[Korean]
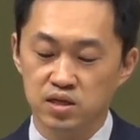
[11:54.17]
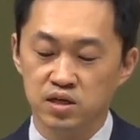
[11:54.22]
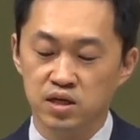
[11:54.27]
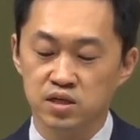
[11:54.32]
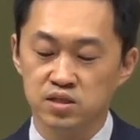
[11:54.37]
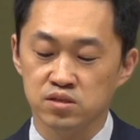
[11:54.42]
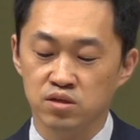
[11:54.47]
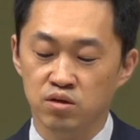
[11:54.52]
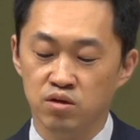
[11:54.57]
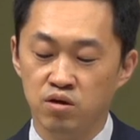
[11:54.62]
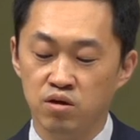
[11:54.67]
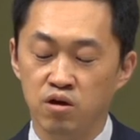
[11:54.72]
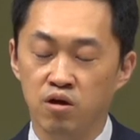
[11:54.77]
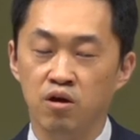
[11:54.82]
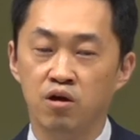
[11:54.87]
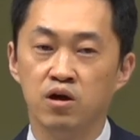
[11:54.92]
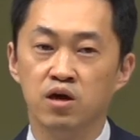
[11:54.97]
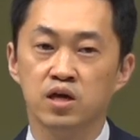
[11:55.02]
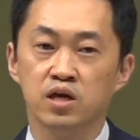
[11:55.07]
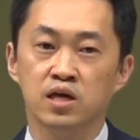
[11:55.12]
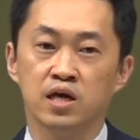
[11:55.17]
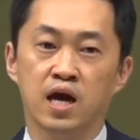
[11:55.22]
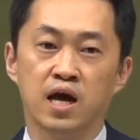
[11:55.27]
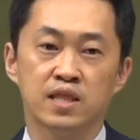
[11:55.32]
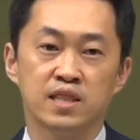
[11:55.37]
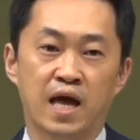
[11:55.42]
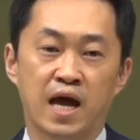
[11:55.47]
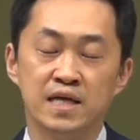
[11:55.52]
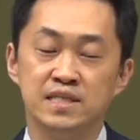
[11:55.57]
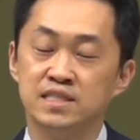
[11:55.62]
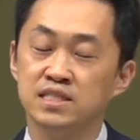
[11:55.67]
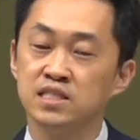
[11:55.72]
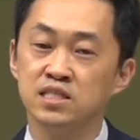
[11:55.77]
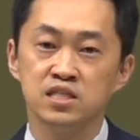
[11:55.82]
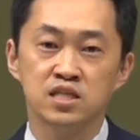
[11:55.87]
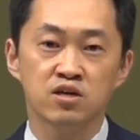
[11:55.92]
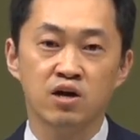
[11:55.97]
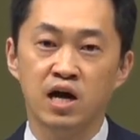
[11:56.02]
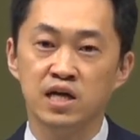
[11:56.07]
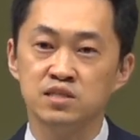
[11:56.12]
그래서 야,
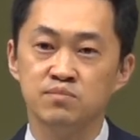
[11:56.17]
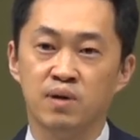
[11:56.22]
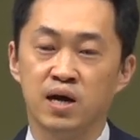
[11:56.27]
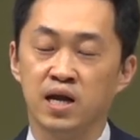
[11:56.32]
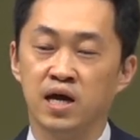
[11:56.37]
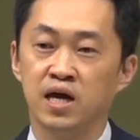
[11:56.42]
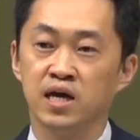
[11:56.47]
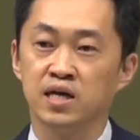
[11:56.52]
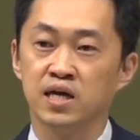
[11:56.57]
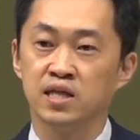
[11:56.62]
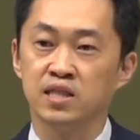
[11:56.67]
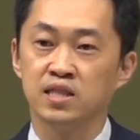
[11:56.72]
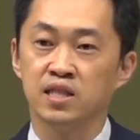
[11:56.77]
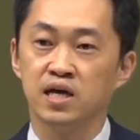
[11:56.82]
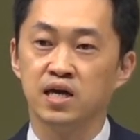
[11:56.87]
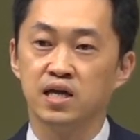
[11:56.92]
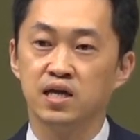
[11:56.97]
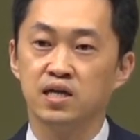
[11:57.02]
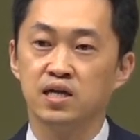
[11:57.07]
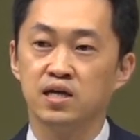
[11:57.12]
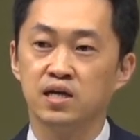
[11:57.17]
다시는 이거 하지 말아야겠다.